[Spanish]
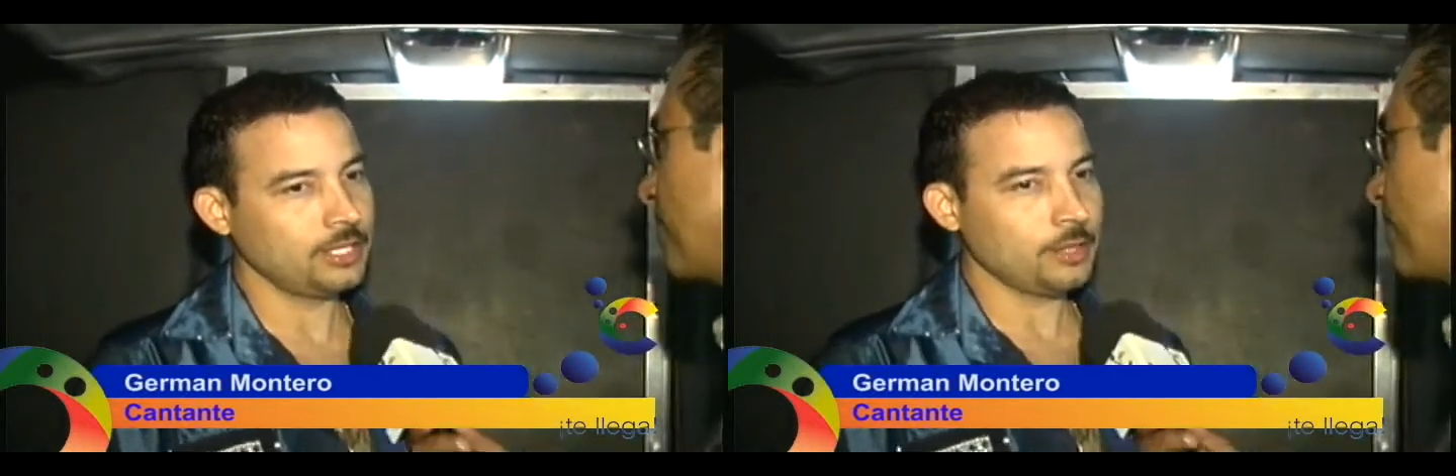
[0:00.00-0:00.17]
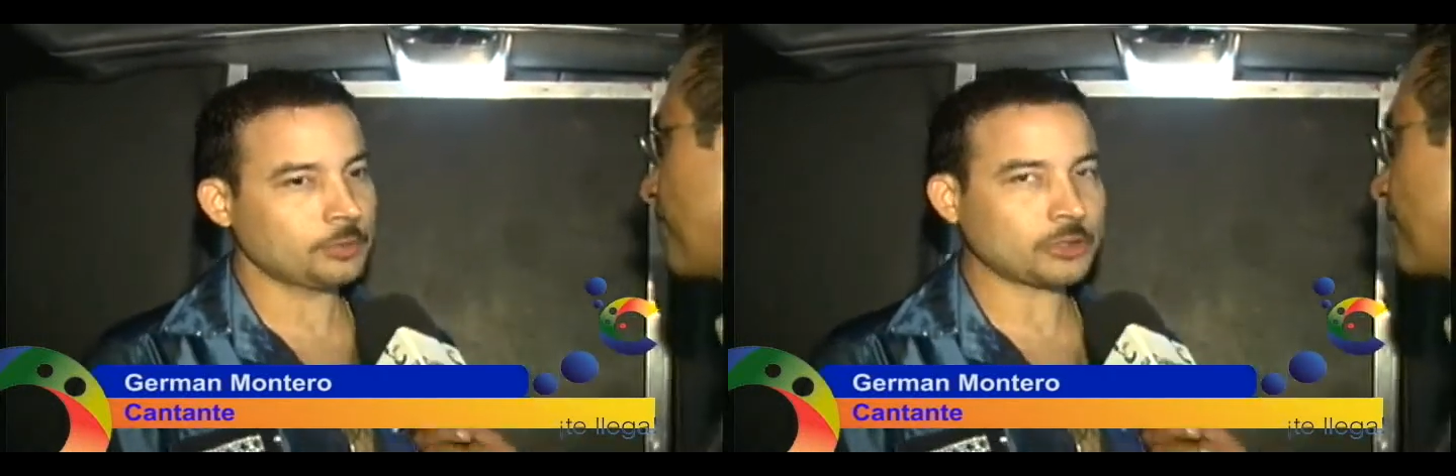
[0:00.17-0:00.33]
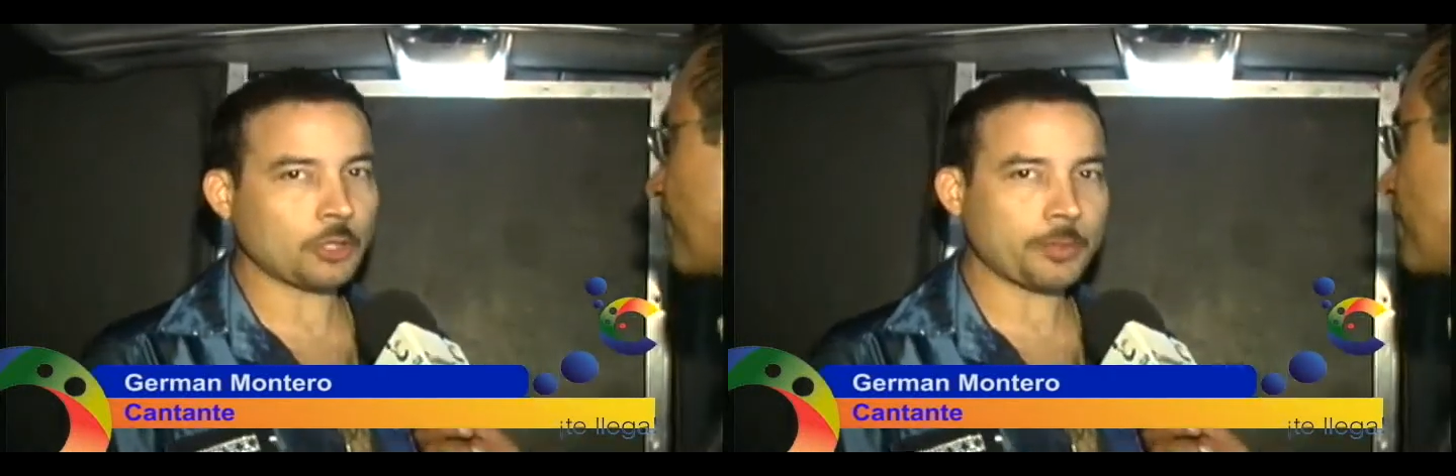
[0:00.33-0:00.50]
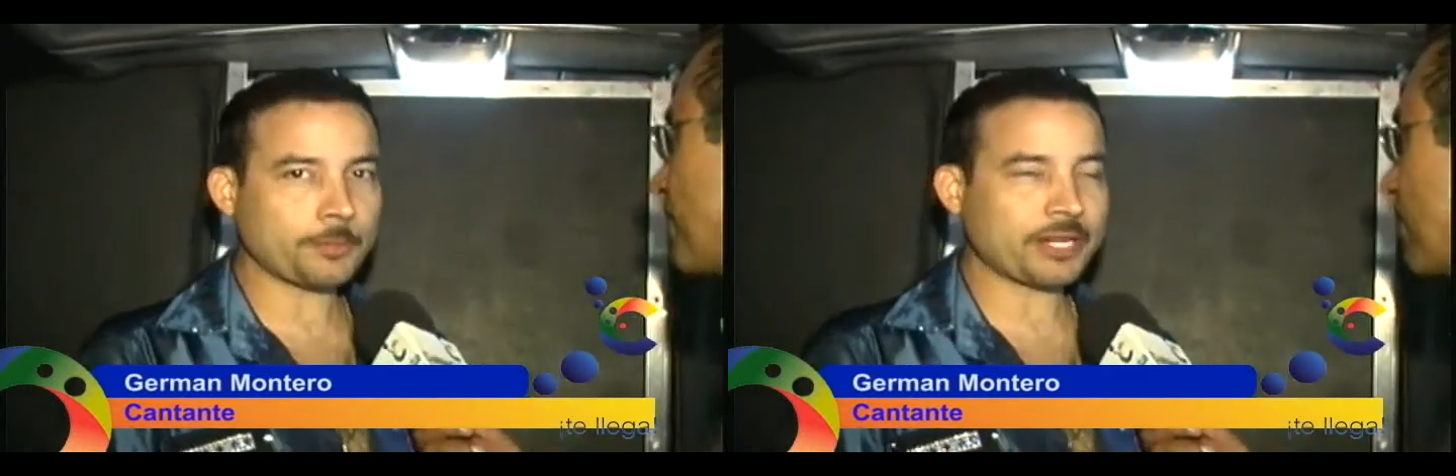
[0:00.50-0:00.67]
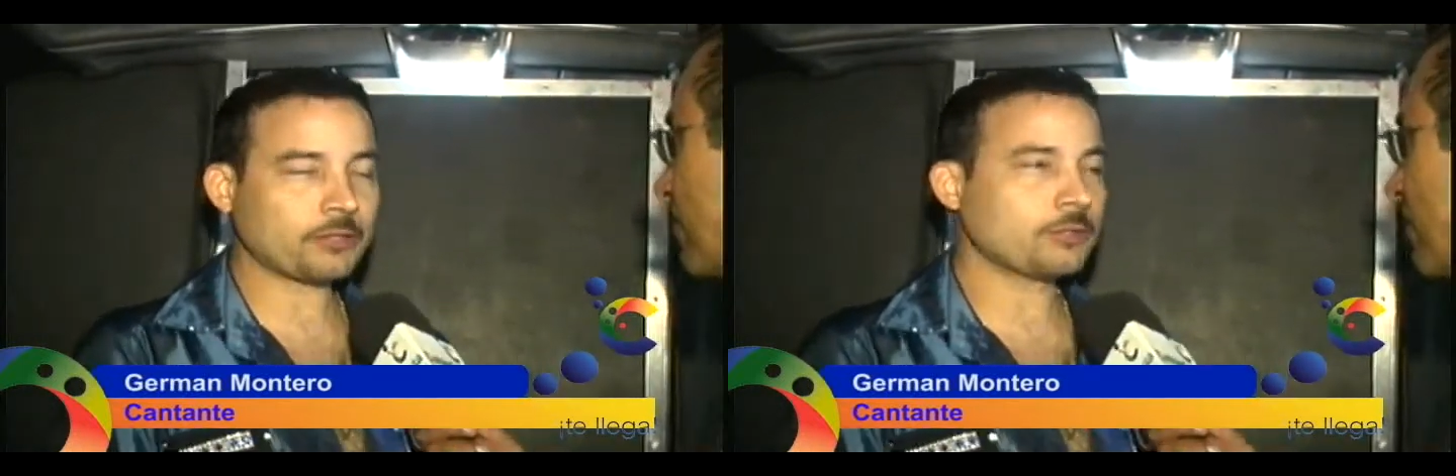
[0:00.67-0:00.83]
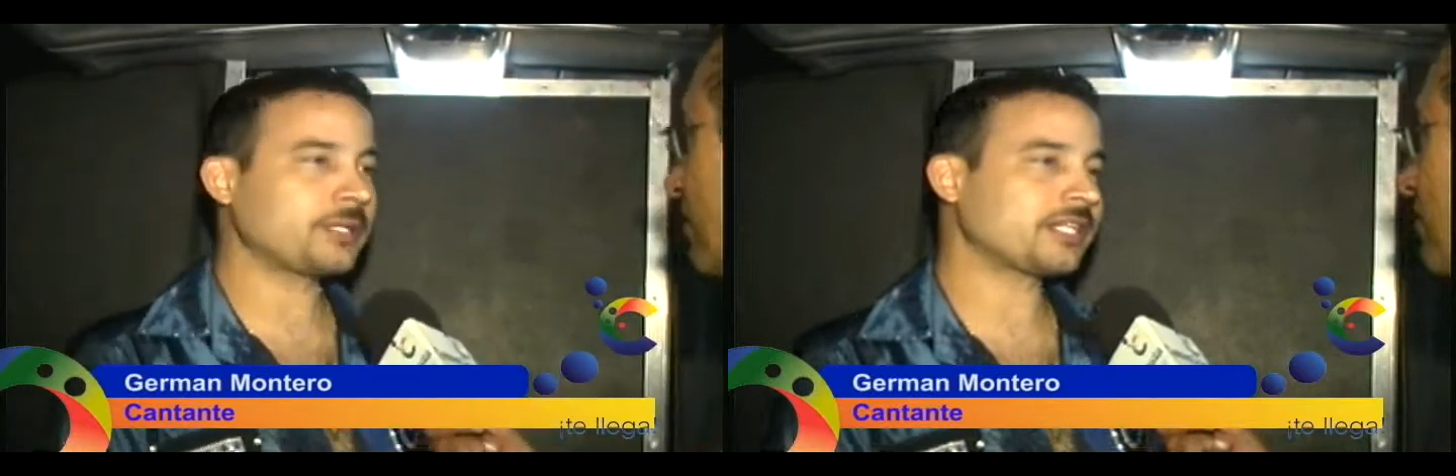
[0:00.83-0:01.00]
Pues estamos
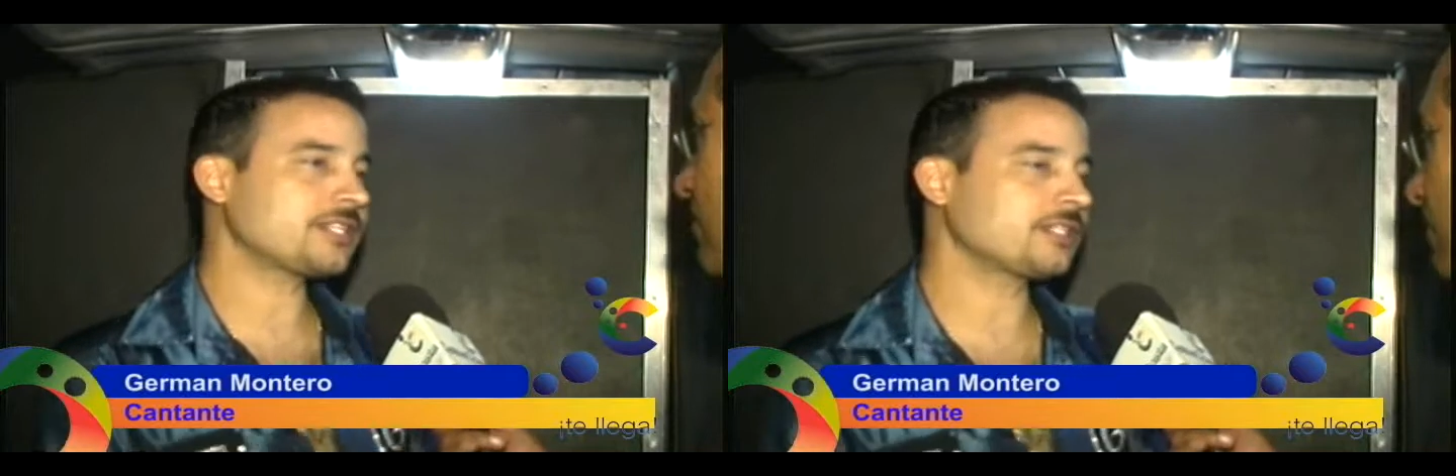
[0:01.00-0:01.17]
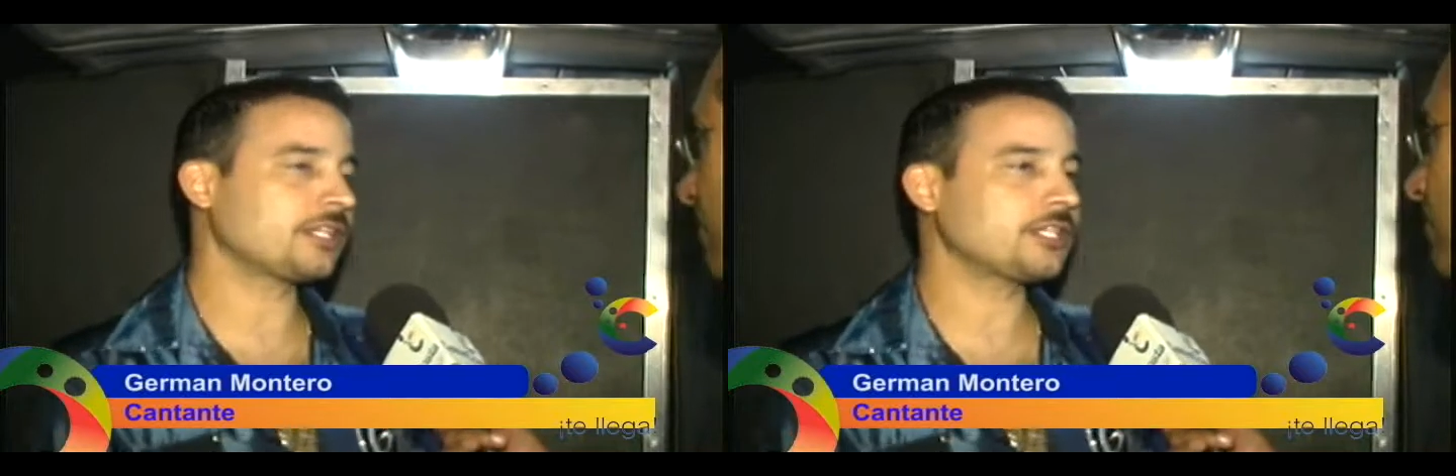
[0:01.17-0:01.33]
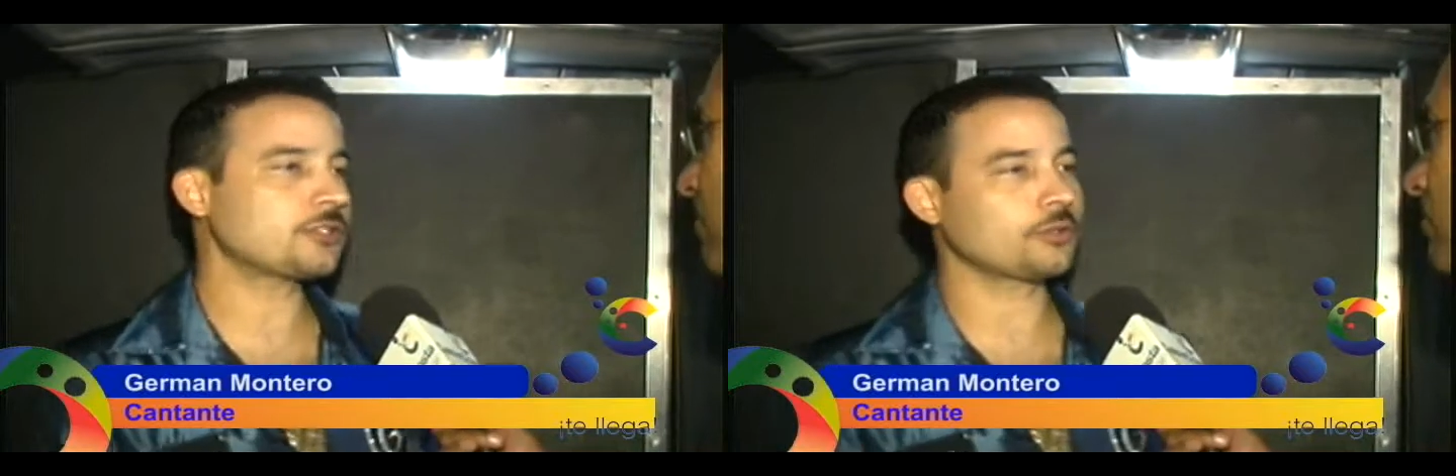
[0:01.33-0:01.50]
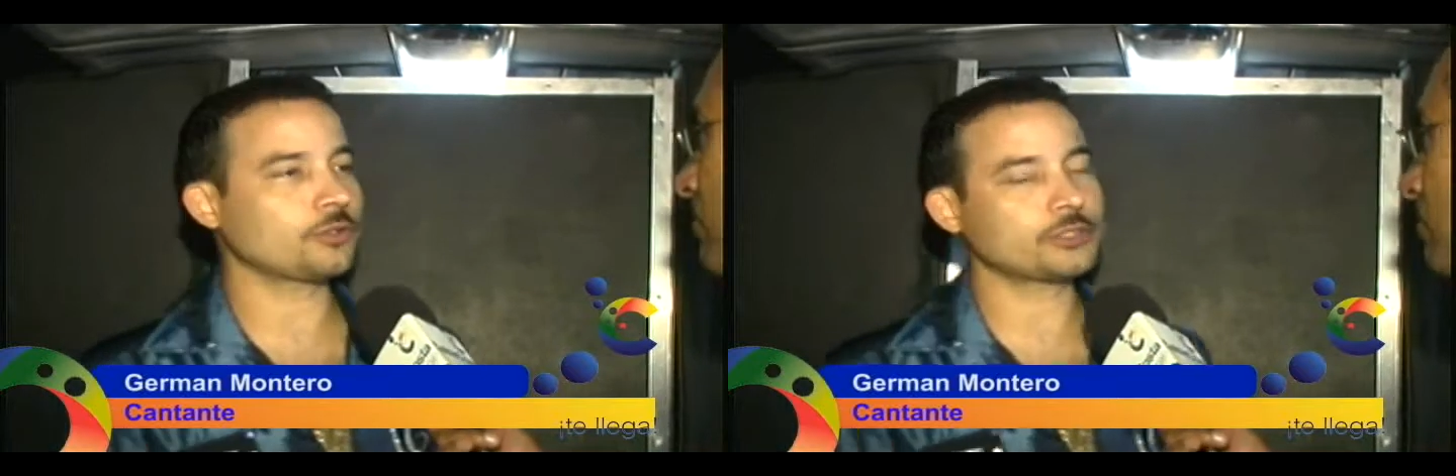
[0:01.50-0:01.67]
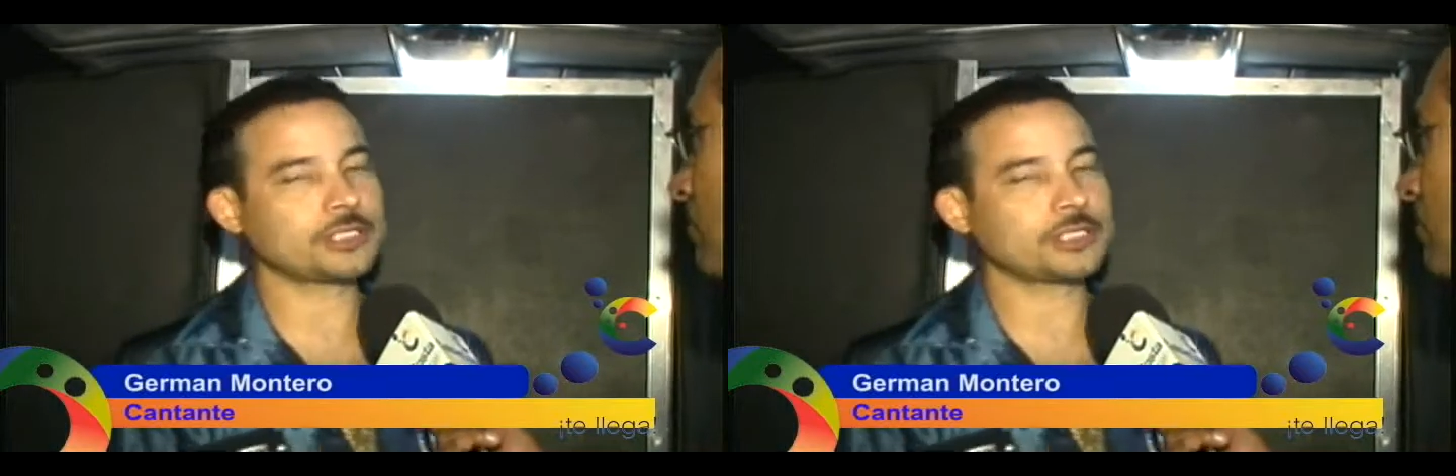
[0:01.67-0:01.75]
preparando el más reciente disco, ¿no?